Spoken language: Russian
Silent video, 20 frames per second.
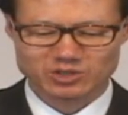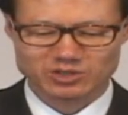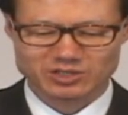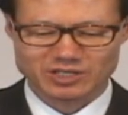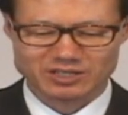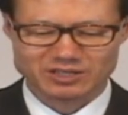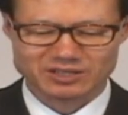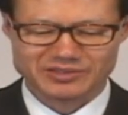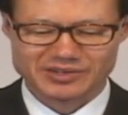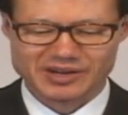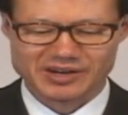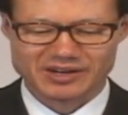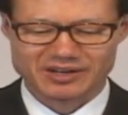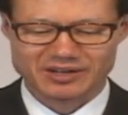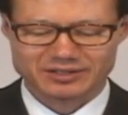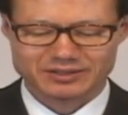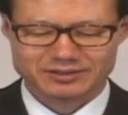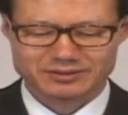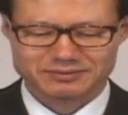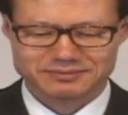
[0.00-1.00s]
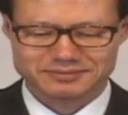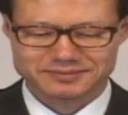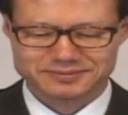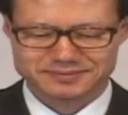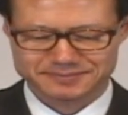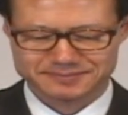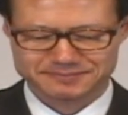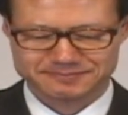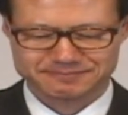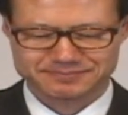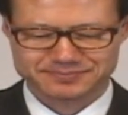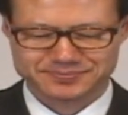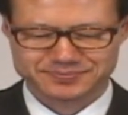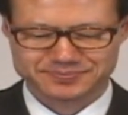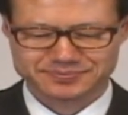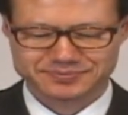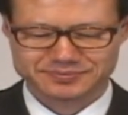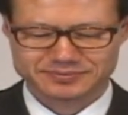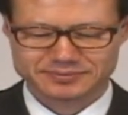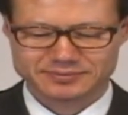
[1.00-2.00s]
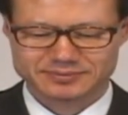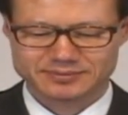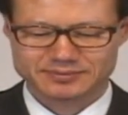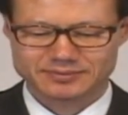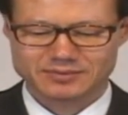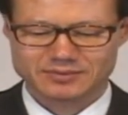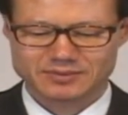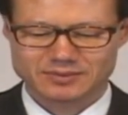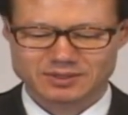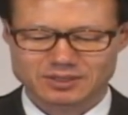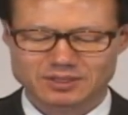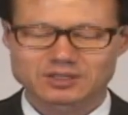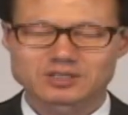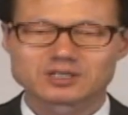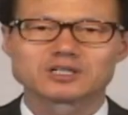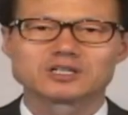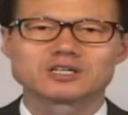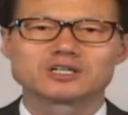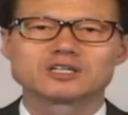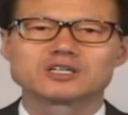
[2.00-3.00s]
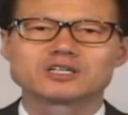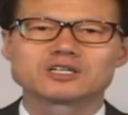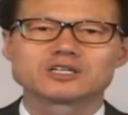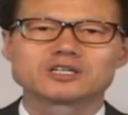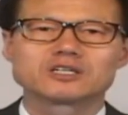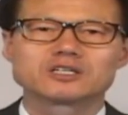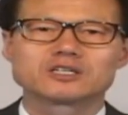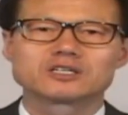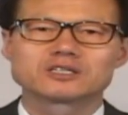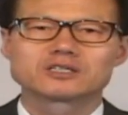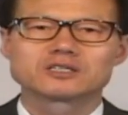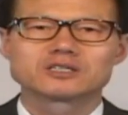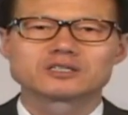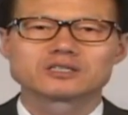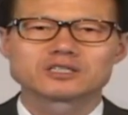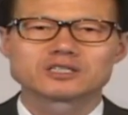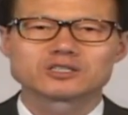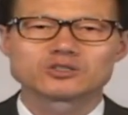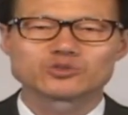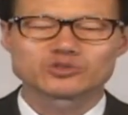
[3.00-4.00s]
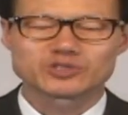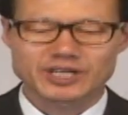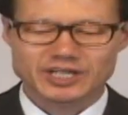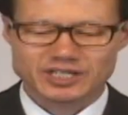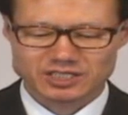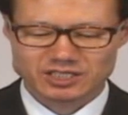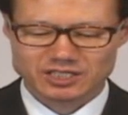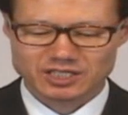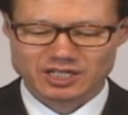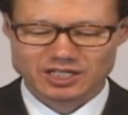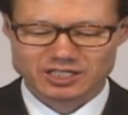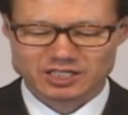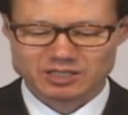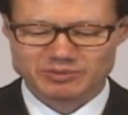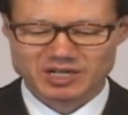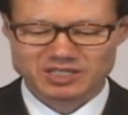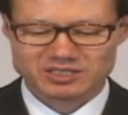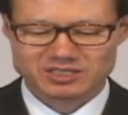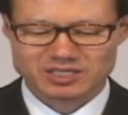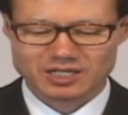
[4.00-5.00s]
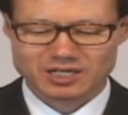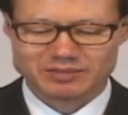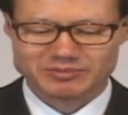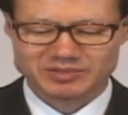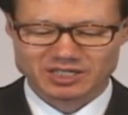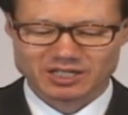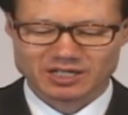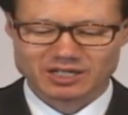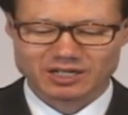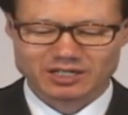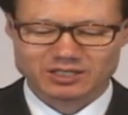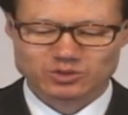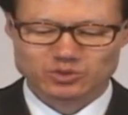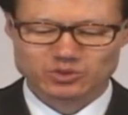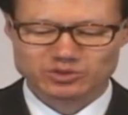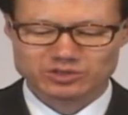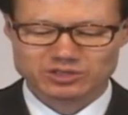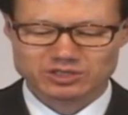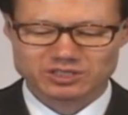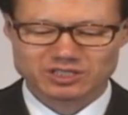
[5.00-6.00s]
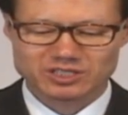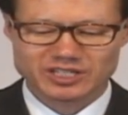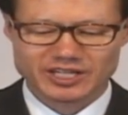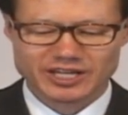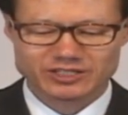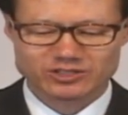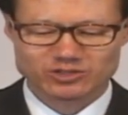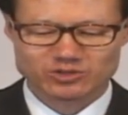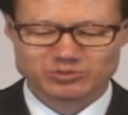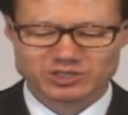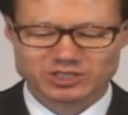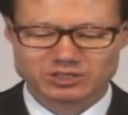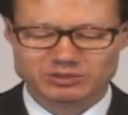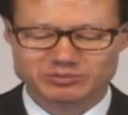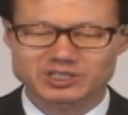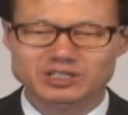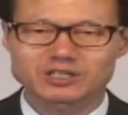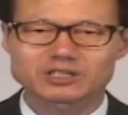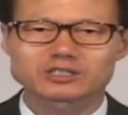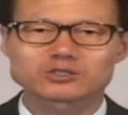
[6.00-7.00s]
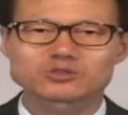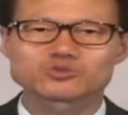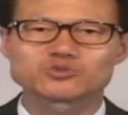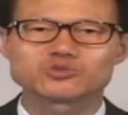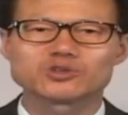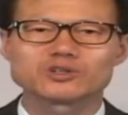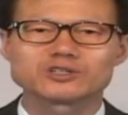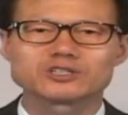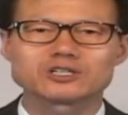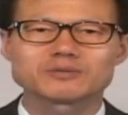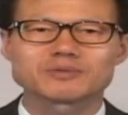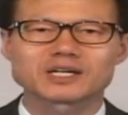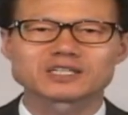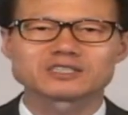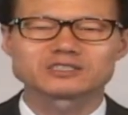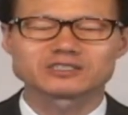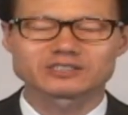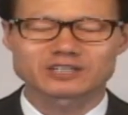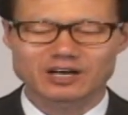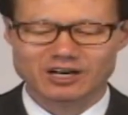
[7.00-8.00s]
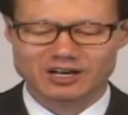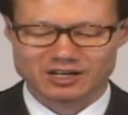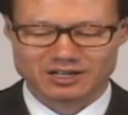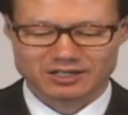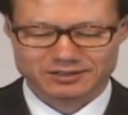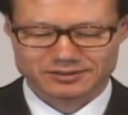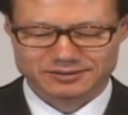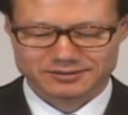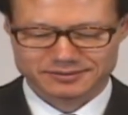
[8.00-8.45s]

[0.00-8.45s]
Неважно, будь то евреи или язычники, всякий верующий в Иисуса получает вечную жизнь.